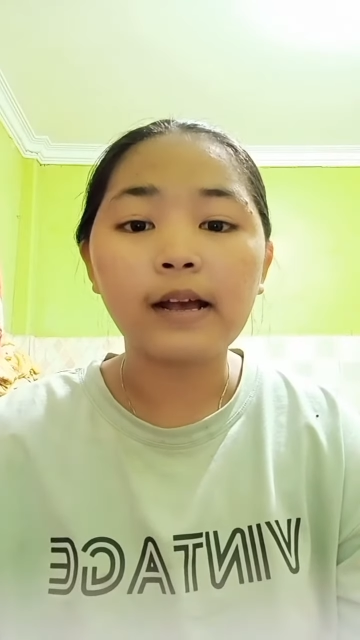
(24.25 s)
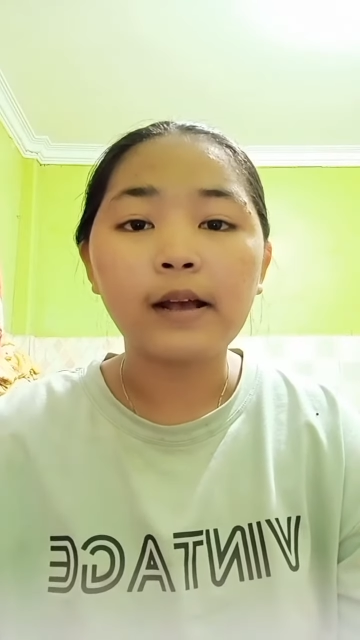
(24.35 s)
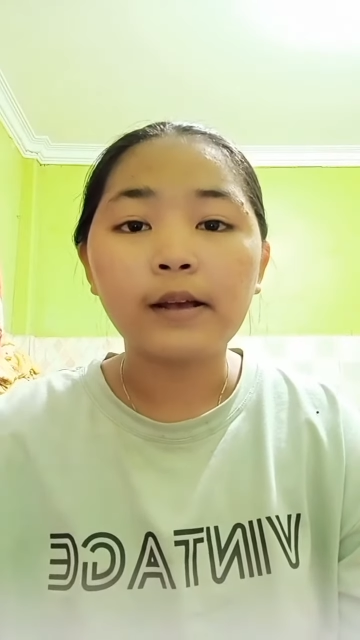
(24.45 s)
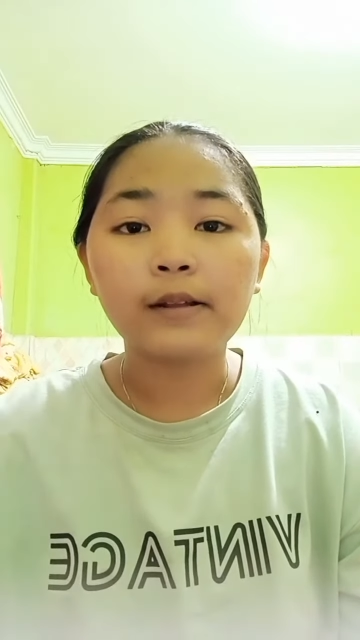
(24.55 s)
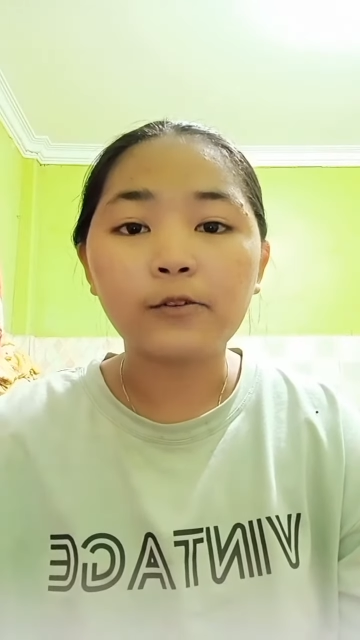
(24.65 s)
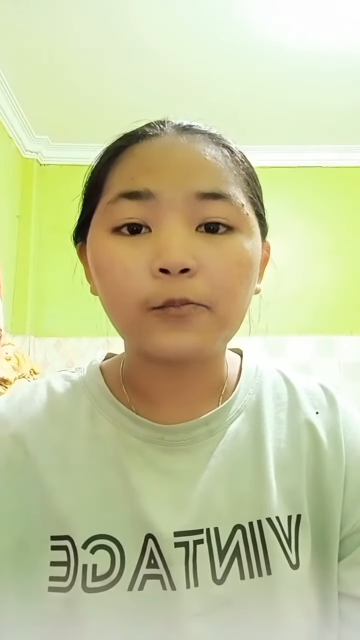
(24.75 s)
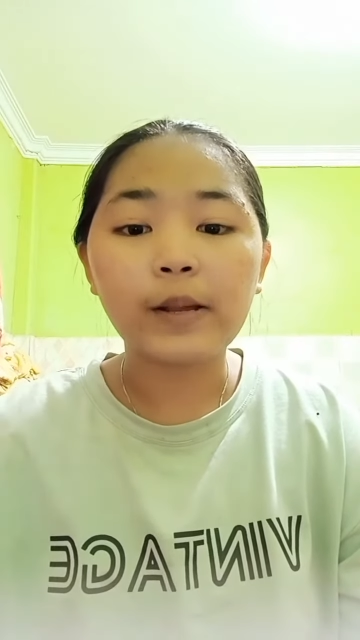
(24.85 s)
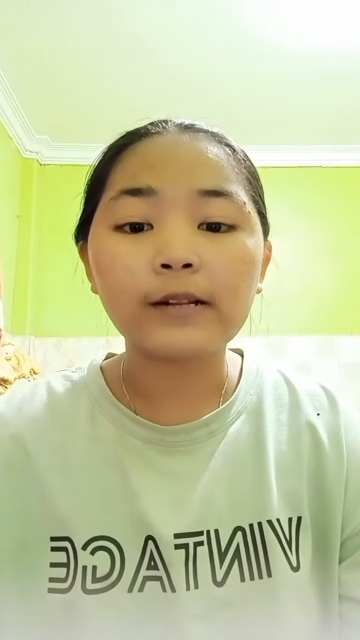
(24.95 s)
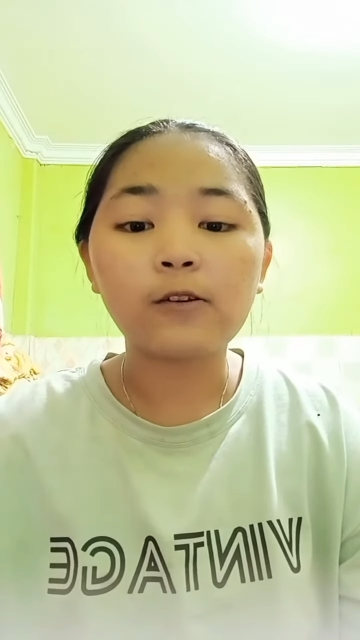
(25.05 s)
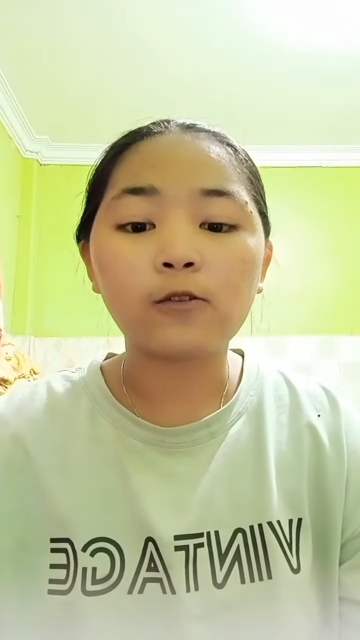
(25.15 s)
หนูเป็นค
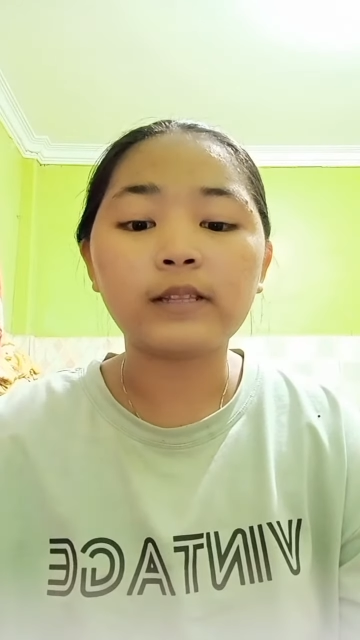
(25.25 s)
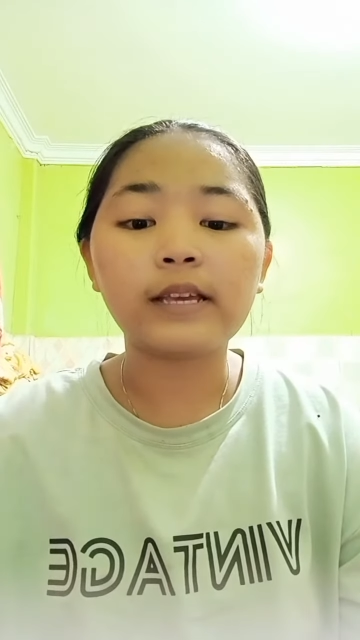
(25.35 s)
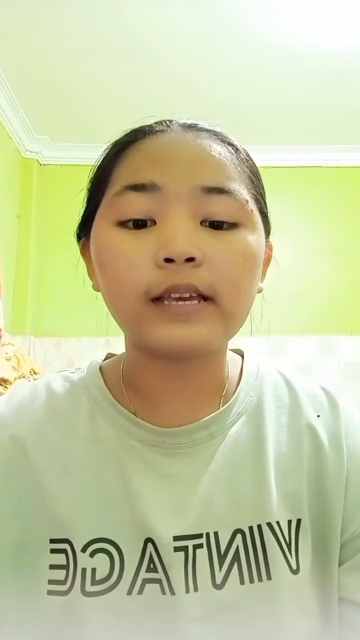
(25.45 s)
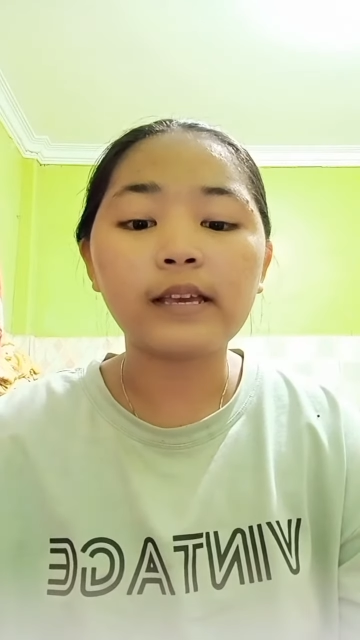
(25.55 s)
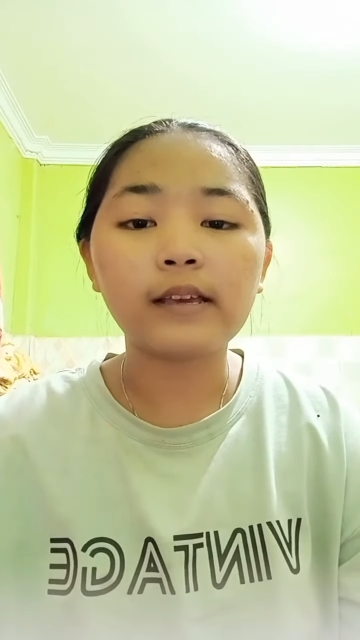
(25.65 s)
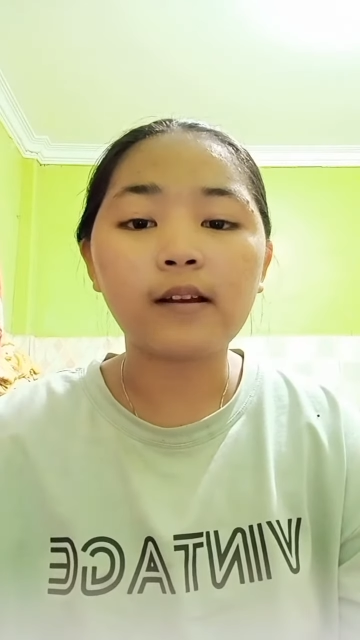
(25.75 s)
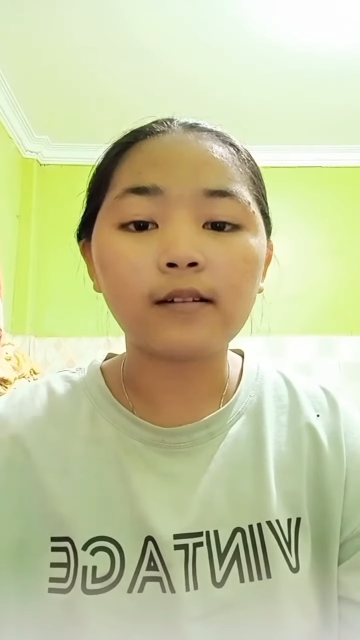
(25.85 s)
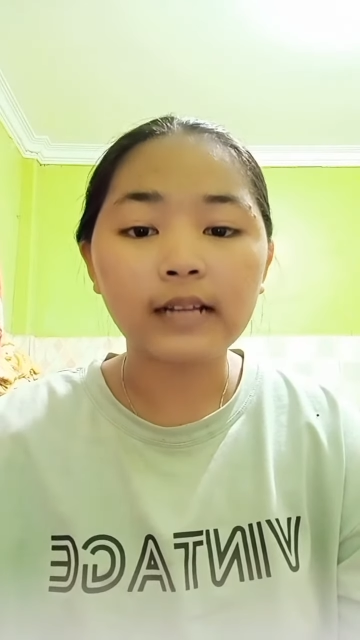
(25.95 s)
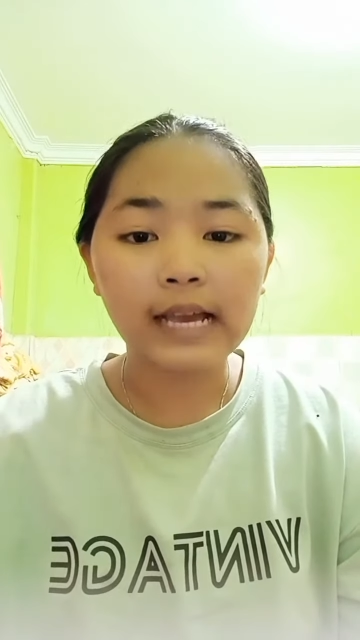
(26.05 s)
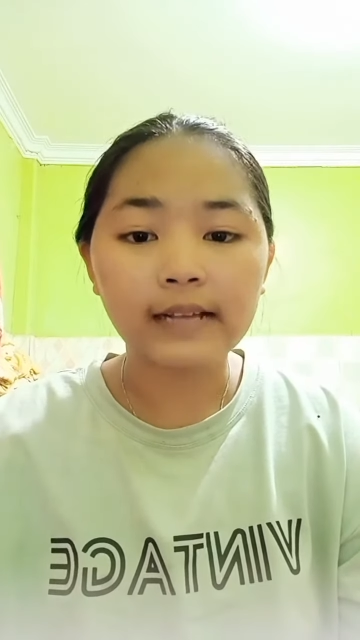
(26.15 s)
นที่ค่อนข้า
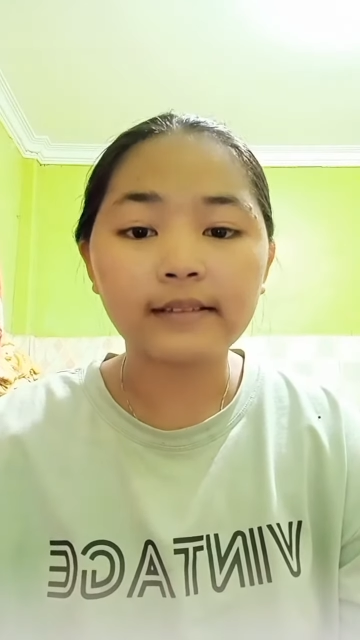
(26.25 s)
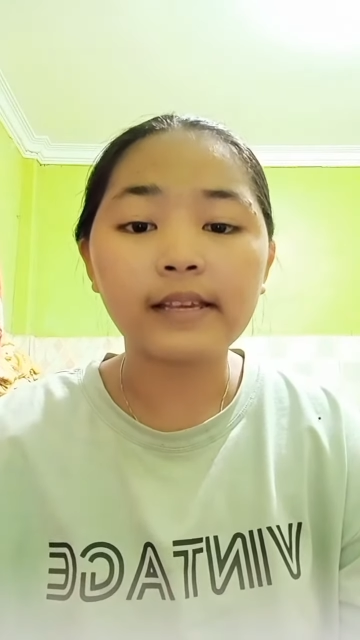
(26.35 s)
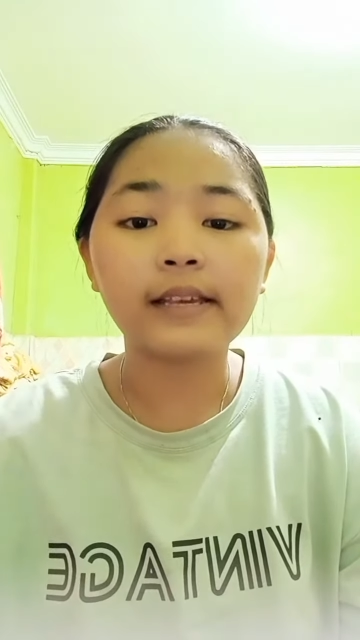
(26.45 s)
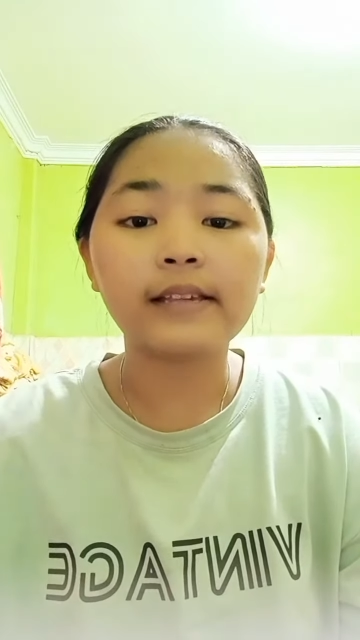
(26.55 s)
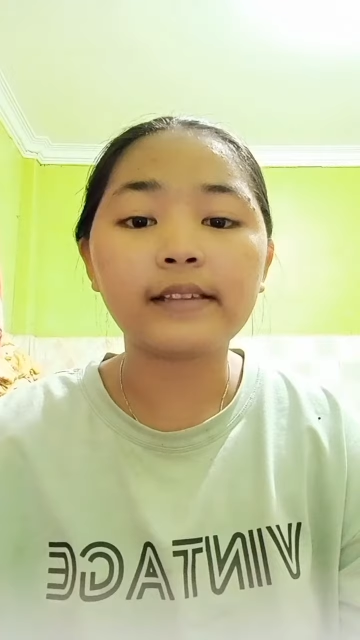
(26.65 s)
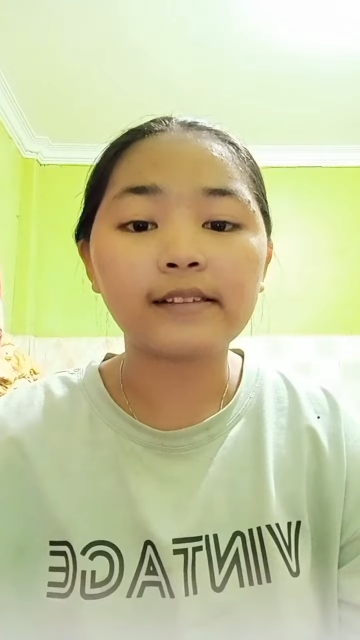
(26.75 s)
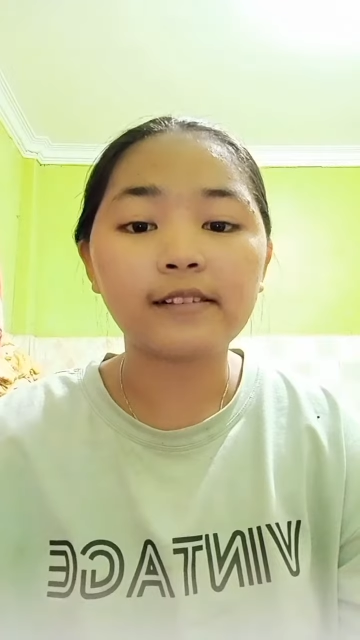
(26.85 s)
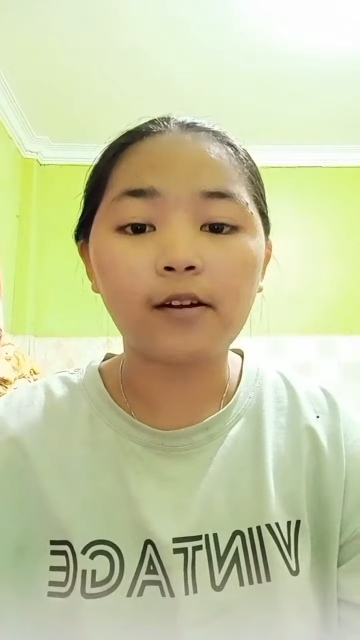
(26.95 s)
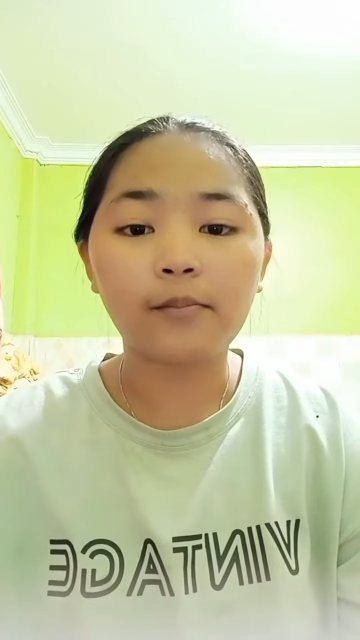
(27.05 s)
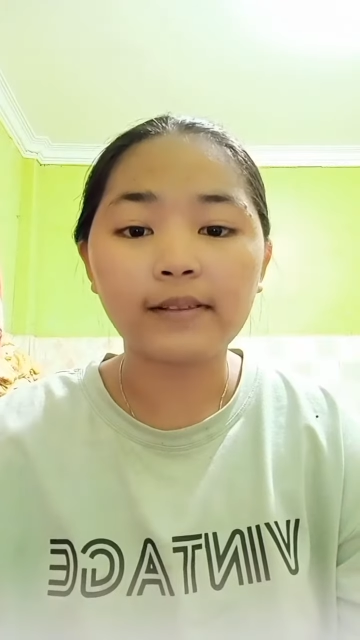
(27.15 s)
งที่จะชอบ
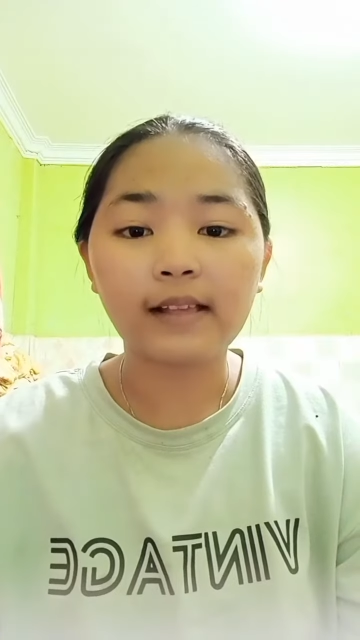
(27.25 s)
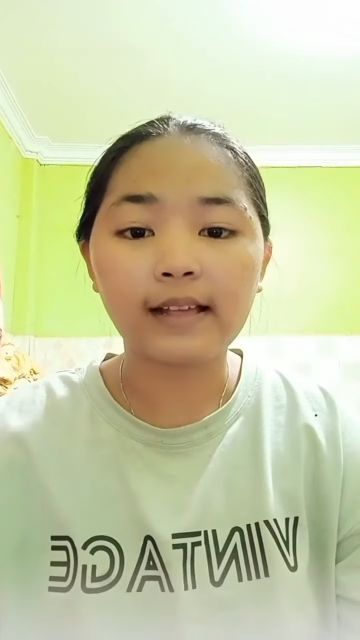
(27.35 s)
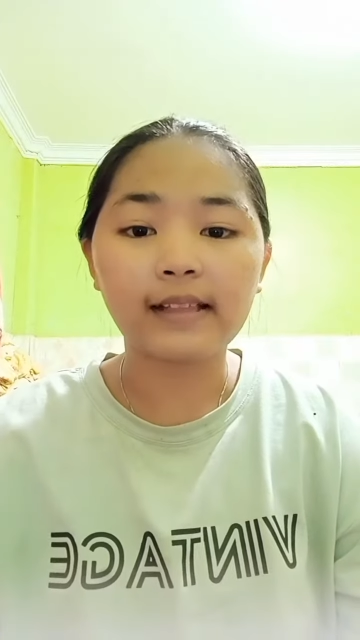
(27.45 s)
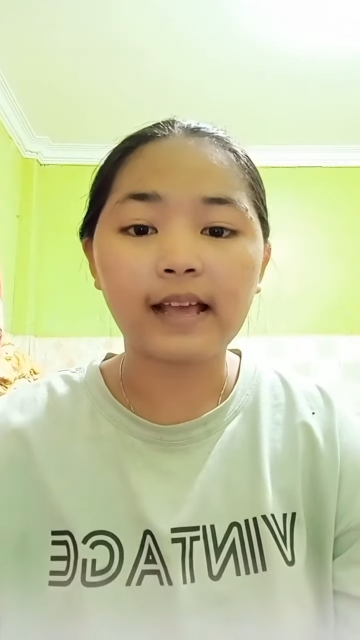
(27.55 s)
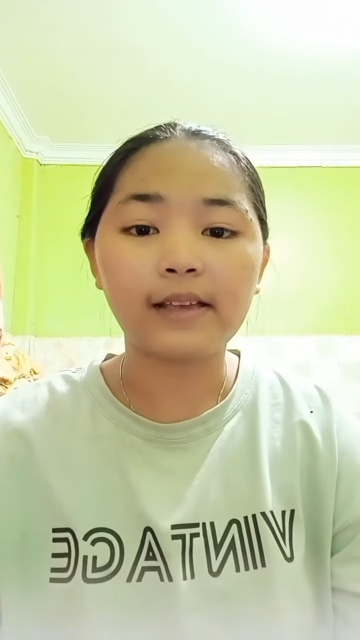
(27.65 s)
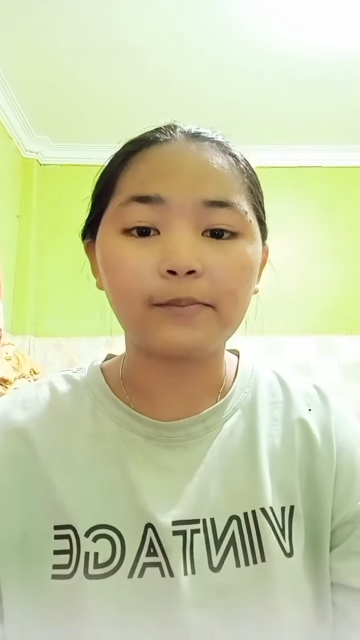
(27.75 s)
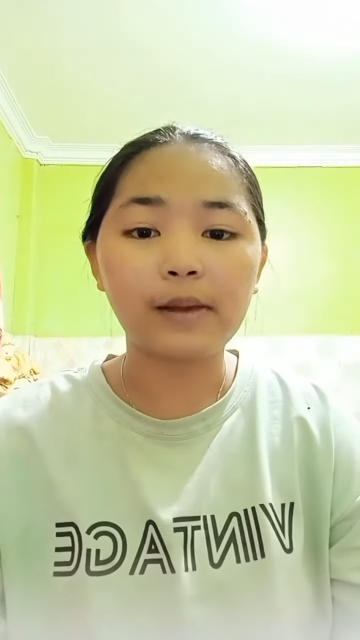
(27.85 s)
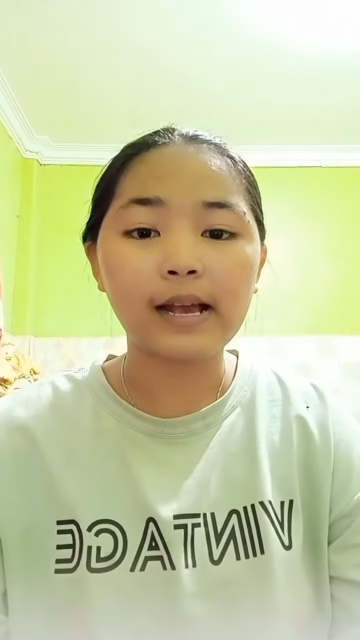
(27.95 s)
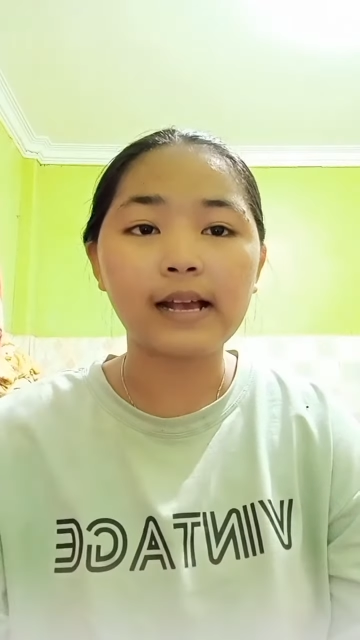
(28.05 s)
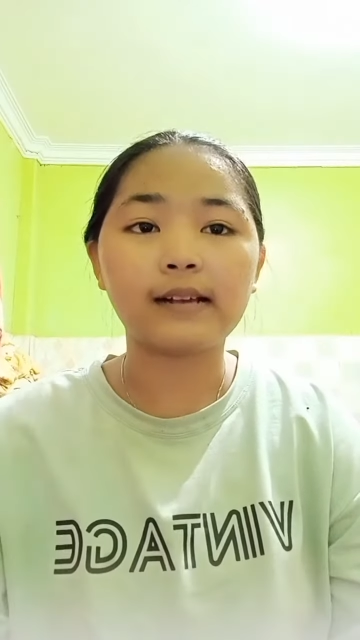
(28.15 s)
ภาษาไทยมาก